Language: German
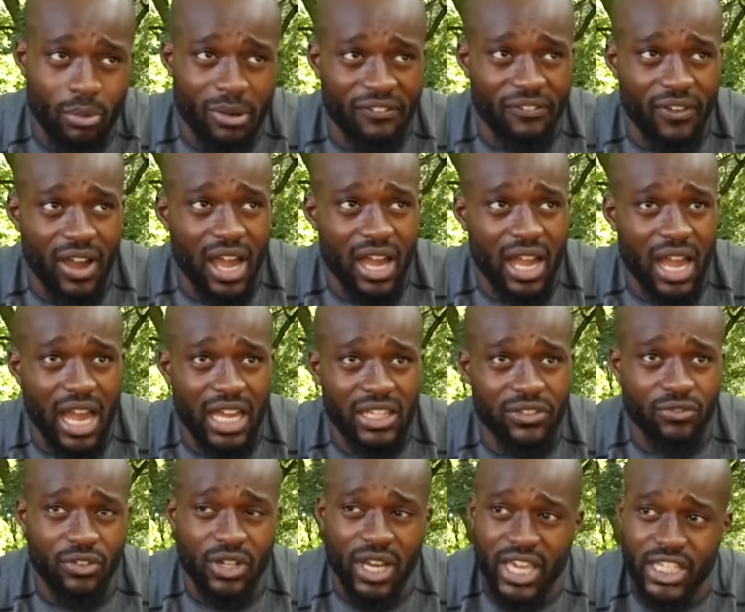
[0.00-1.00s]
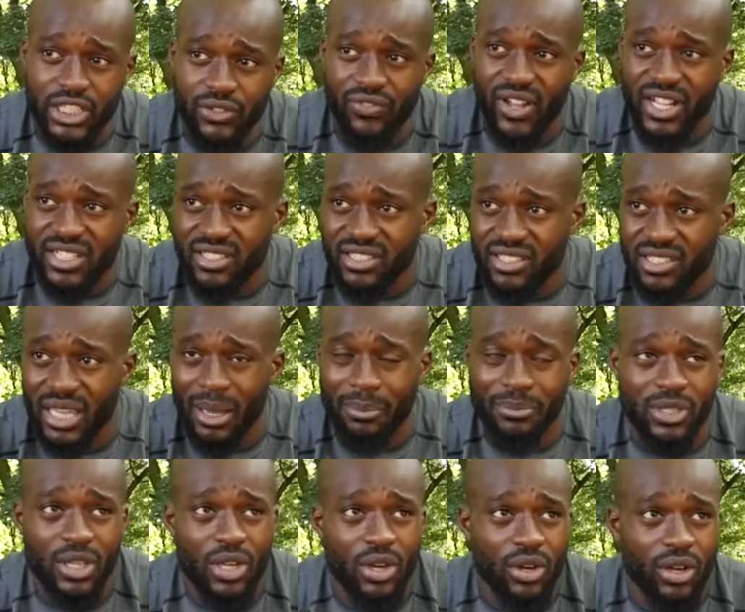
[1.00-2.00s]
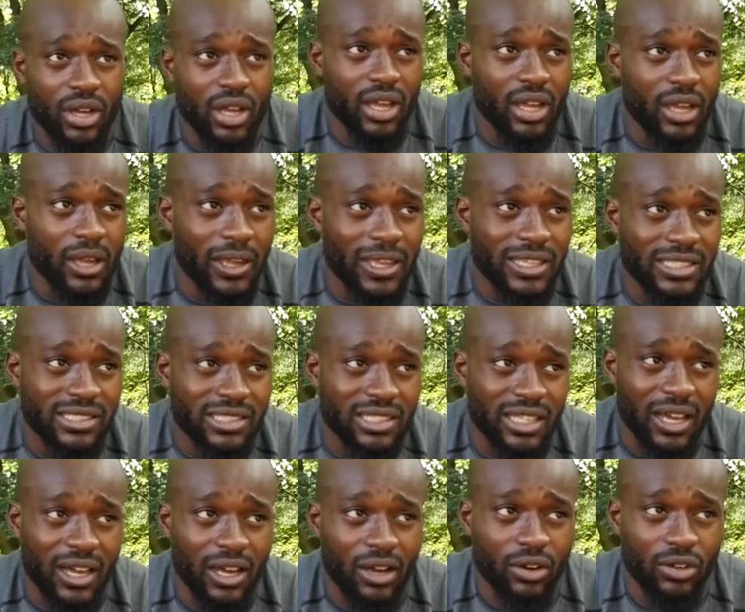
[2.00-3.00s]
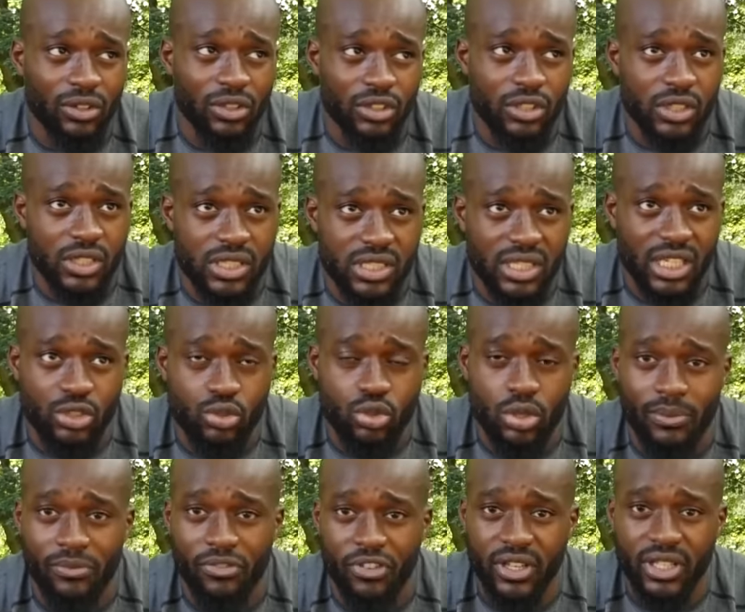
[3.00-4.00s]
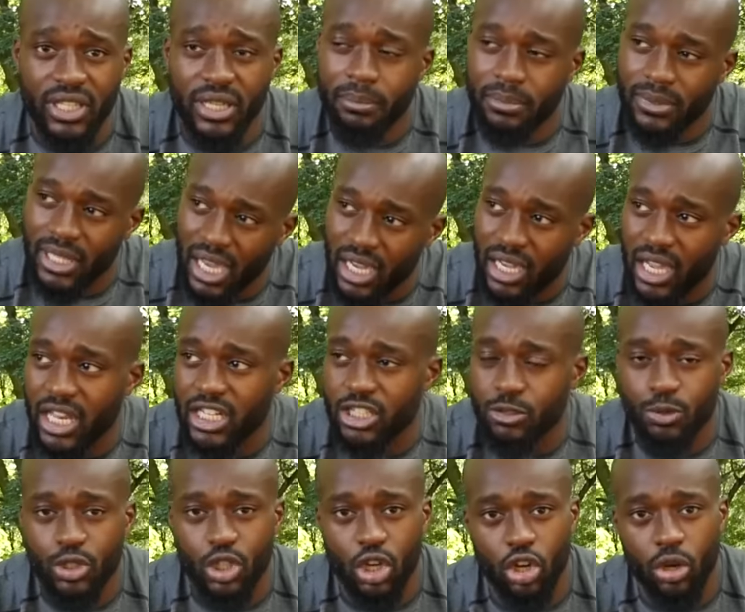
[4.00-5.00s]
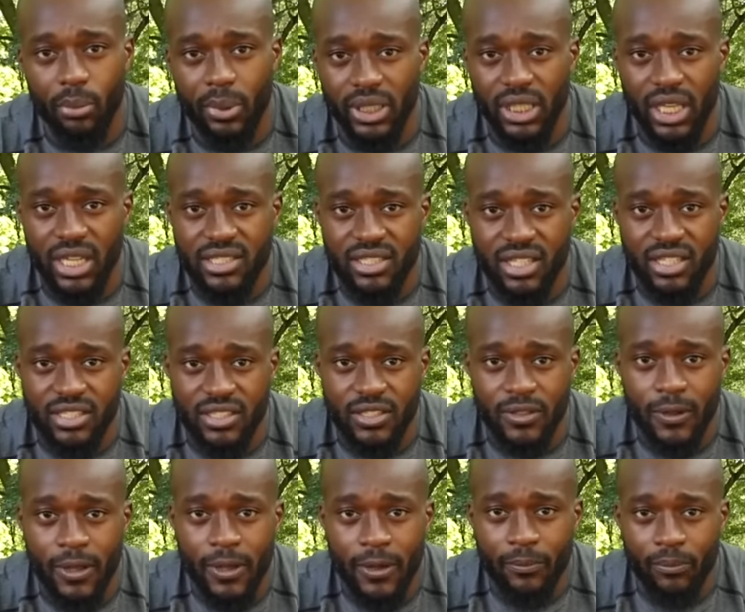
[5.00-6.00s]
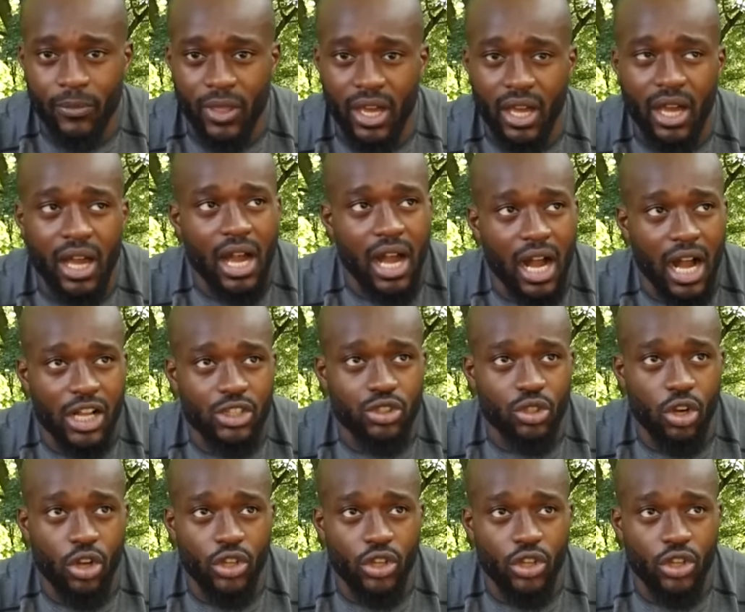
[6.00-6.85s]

nochmal Fragen hat, vielleicht welche Subs äh, es, da, es da zu empfehlen gibt, da kann ich mich auch nochmal dran setzen. Ja, also